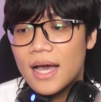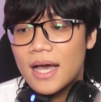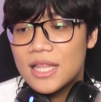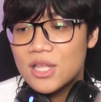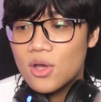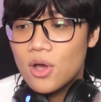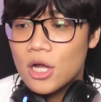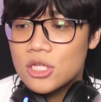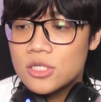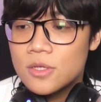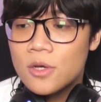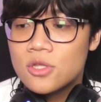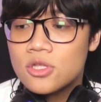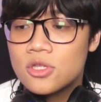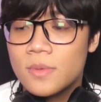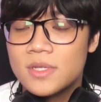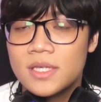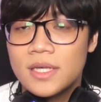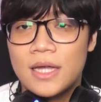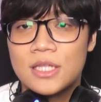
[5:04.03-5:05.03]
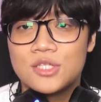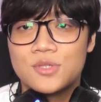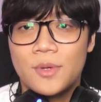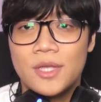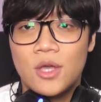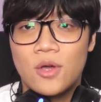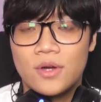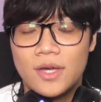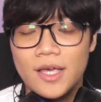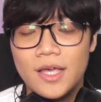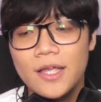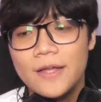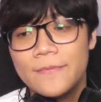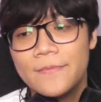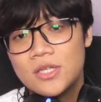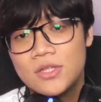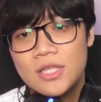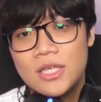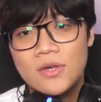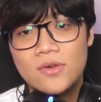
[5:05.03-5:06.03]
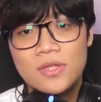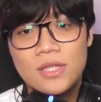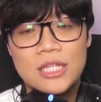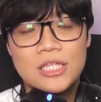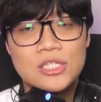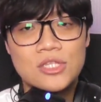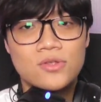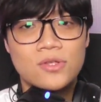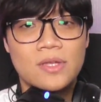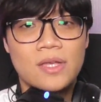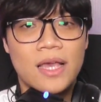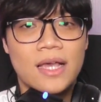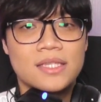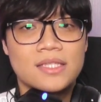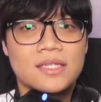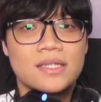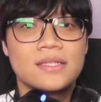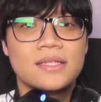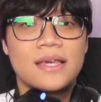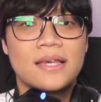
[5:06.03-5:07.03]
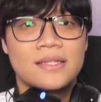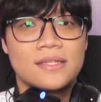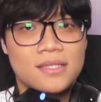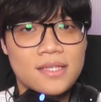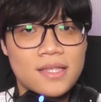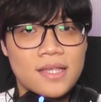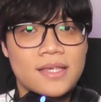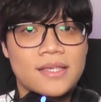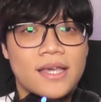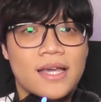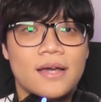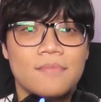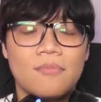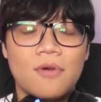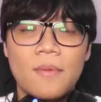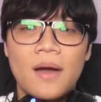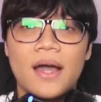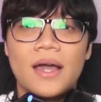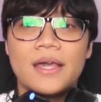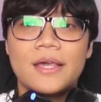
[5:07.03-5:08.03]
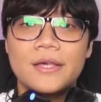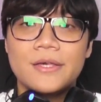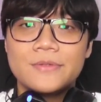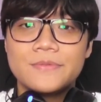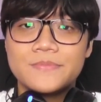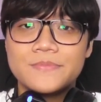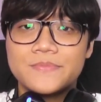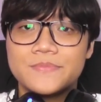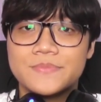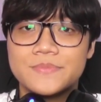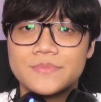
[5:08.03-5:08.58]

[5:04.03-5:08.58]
Dan juga coba untuk menyaksikan semuanya, oke? Okay? So, thank you dan see you di reaction netizen lainnya. Bye-bye.